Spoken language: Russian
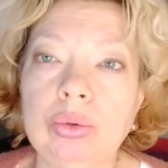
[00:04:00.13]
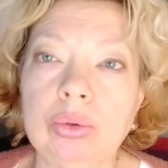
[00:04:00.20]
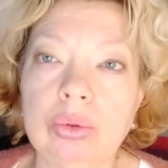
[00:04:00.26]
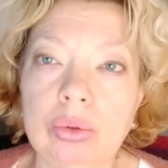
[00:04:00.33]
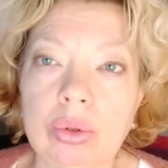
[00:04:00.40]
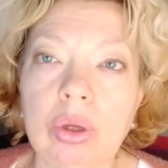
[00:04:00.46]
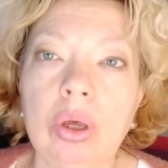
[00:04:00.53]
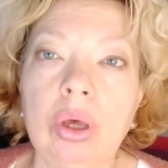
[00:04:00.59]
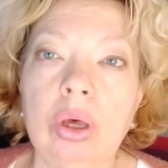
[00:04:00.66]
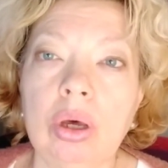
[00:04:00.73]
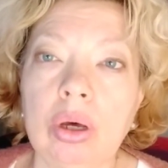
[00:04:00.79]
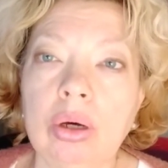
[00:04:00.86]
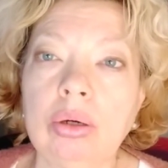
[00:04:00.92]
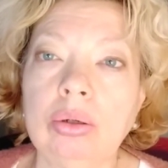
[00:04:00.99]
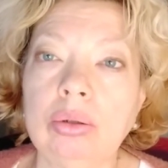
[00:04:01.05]
э,
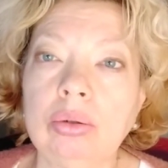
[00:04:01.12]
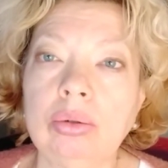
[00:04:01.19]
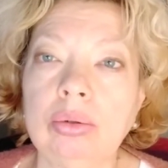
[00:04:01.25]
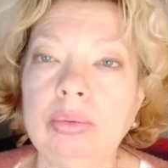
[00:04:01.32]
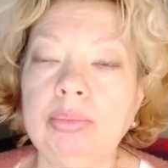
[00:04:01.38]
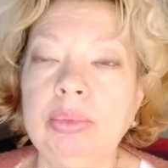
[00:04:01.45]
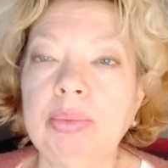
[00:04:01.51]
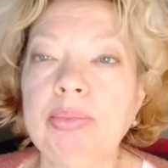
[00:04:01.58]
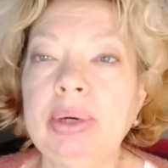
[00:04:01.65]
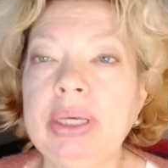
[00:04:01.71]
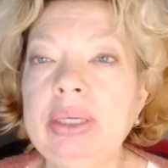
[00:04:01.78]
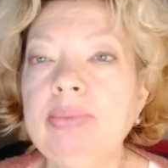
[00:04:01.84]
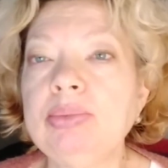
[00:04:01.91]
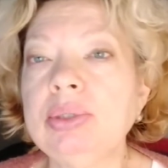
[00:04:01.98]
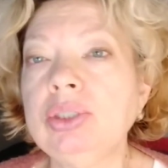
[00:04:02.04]
э мы
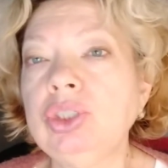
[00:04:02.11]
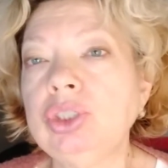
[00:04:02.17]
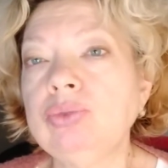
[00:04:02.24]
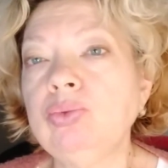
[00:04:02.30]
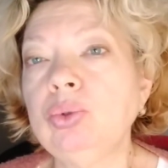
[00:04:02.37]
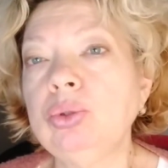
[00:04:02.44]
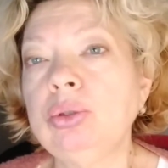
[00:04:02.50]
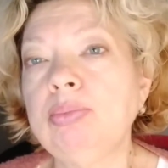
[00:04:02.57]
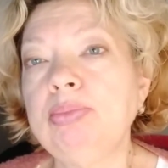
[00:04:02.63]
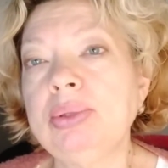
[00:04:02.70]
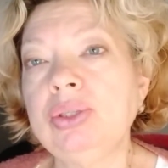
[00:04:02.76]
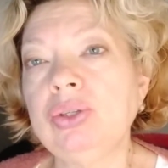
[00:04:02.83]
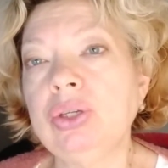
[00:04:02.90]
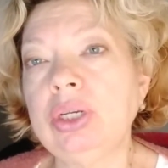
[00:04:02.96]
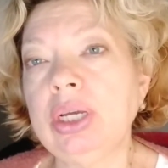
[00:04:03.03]
боимся чего-то
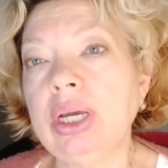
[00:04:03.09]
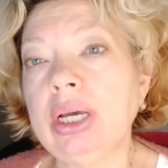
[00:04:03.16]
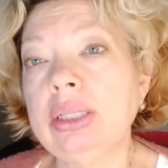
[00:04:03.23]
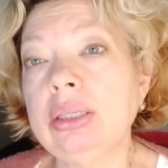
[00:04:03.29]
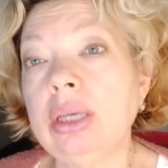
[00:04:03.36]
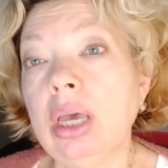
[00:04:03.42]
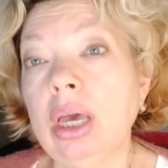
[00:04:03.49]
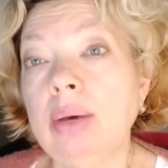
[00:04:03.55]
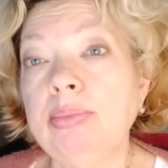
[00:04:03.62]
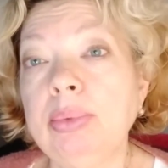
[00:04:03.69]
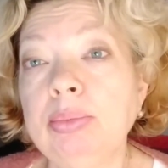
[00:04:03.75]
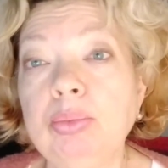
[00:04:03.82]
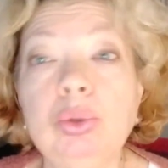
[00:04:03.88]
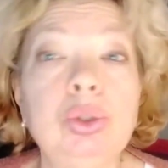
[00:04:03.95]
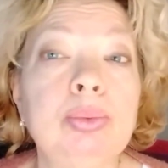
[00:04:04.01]
потерять, мы
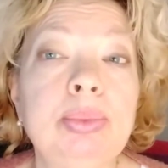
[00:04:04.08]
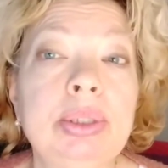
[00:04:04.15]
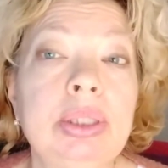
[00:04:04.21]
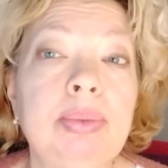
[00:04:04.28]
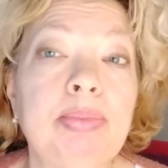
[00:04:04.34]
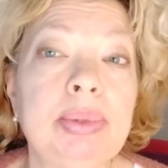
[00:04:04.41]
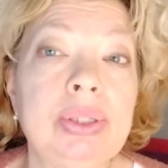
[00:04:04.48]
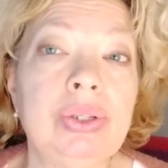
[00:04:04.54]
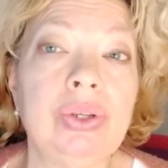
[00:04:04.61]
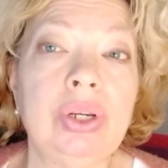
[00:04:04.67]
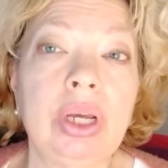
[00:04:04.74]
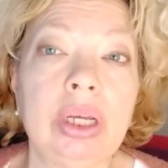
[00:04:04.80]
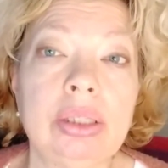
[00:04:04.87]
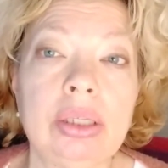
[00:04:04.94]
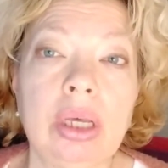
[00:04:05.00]
можем это
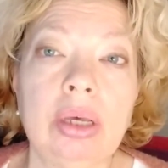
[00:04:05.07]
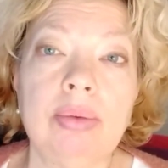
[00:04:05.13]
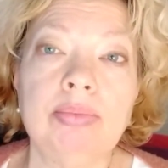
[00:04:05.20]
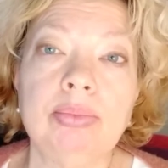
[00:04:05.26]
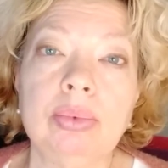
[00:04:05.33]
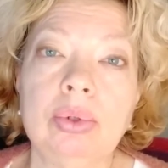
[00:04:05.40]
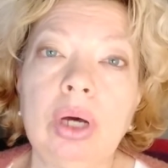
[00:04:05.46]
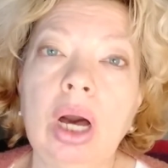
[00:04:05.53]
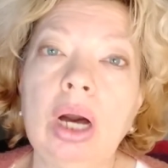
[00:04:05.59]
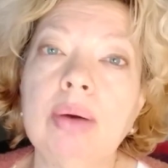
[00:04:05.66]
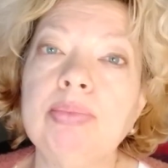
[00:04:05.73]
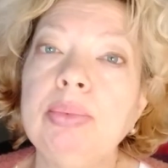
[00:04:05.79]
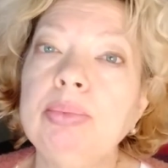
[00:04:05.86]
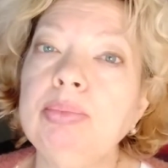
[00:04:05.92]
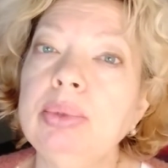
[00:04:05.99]
потерять. Как
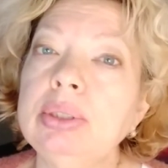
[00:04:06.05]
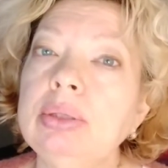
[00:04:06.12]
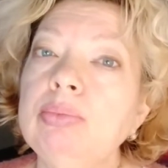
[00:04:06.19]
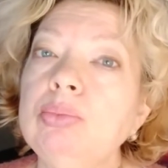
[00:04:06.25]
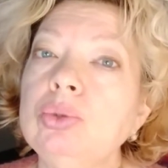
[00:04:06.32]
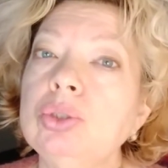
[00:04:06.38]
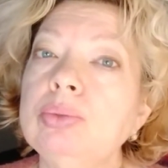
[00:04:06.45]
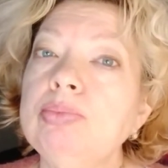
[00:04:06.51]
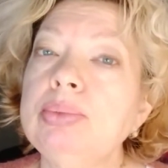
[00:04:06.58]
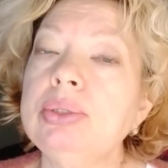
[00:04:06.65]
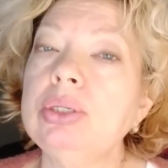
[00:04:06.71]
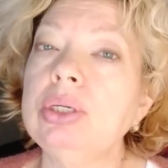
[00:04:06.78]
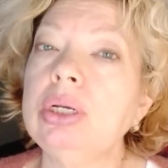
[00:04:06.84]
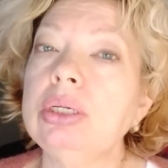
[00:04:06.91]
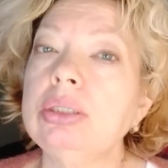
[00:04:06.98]
мы это можем
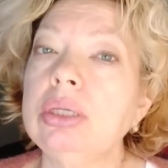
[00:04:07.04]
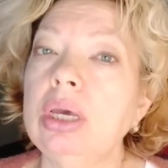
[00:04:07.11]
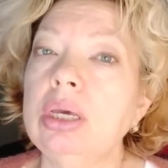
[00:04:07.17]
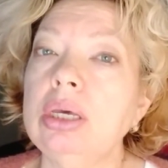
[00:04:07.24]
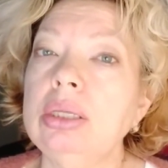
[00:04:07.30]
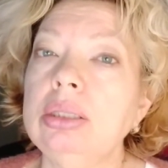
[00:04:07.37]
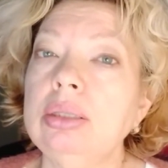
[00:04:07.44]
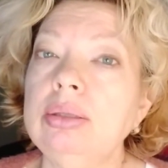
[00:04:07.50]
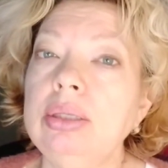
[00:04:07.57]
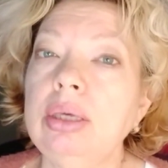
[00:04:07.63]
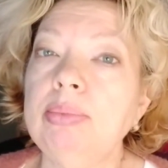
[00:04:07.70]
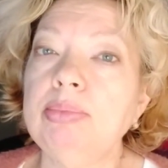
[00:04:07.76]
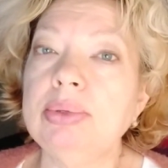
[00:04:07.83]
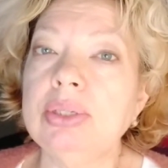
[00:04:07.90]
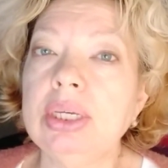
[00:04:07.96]
потерять? Это не
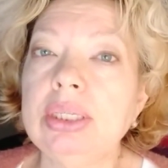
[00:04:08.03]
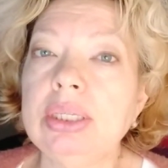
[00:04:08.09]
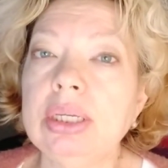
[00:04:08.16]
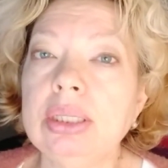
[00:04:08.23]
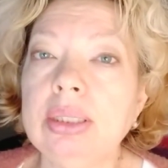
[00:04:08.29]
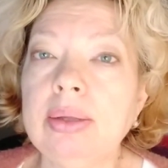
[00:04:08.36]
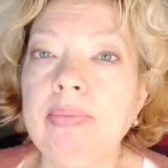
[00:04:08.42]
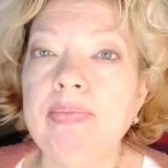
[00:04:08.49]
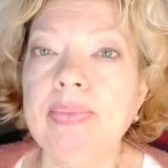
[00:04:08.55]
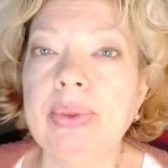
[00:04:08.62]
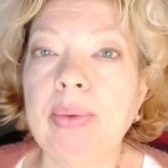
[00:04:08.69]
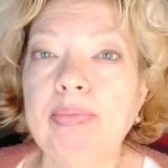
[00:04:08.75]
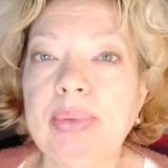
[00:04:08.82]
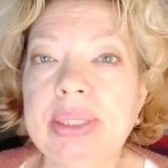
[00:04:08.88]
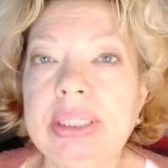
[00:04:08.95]
обязательно
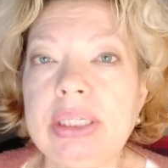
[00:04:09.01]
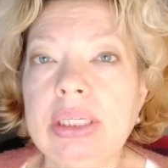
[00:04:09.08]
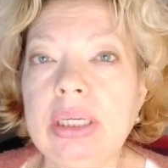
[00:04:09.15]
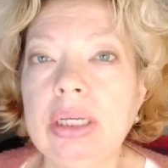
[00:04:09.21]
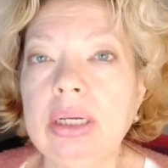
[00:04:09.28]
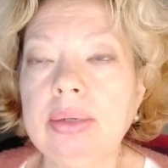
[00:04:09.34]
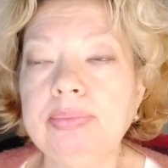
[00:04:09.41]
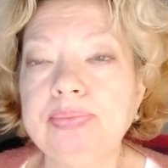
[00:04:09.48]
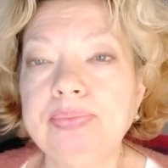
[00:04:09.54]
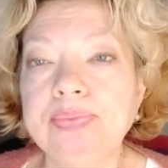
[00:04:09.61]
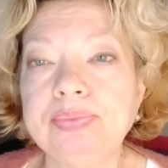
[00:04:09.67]
потеря,